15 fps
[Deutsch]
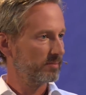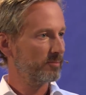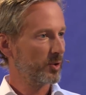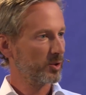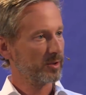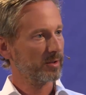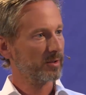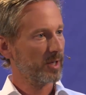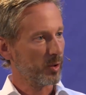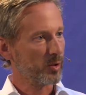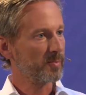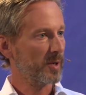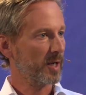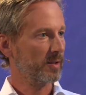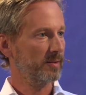möchte
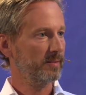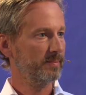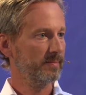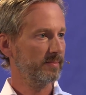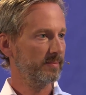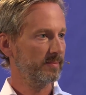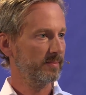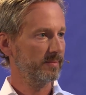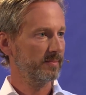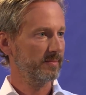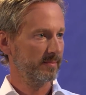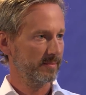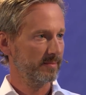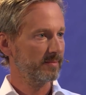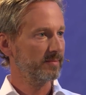auspacken.
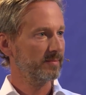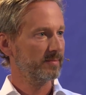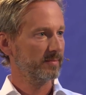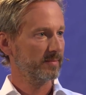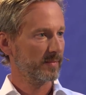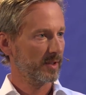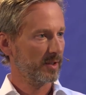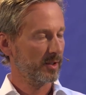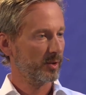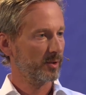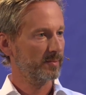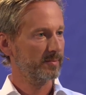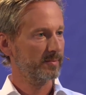Genau. Gibt,